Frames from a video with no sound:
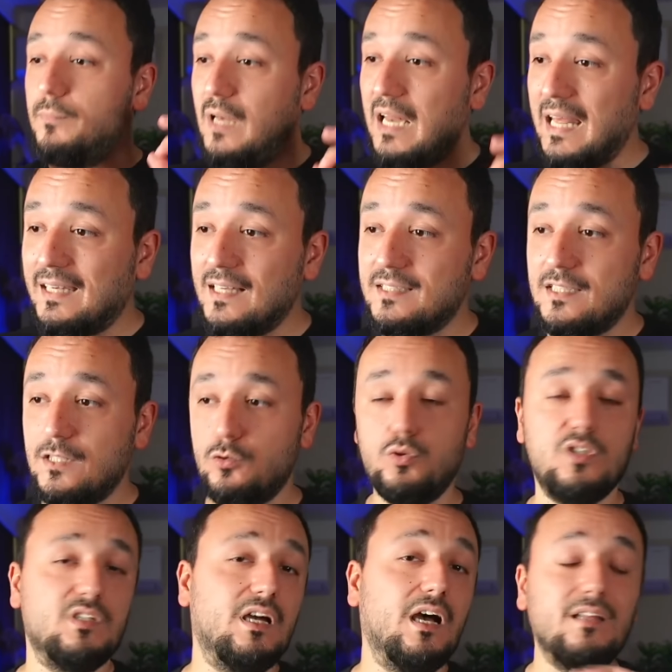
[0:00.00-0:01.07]
LGS
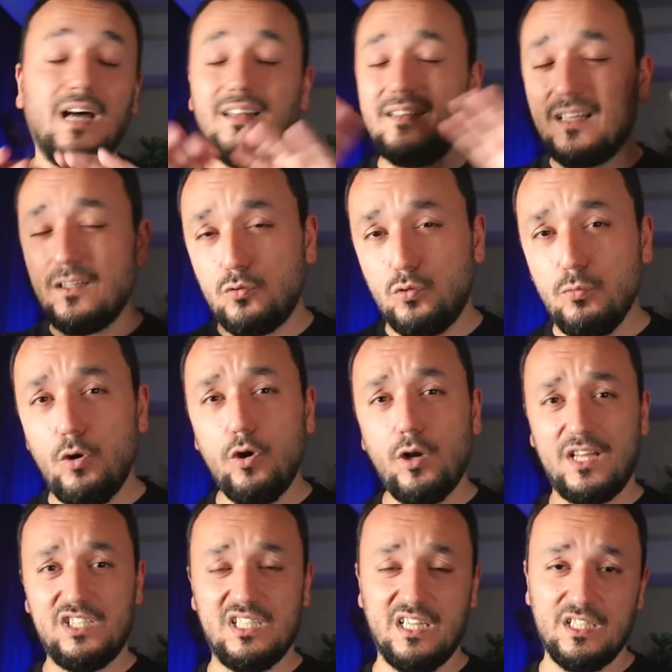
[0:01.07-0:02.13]
süreci hatta tüm
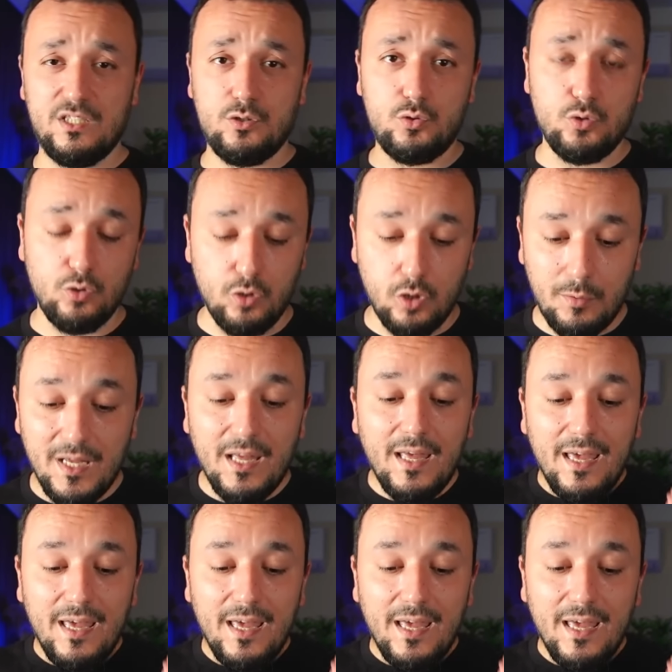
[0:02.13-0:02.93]
öğrenciler için söylüyorum.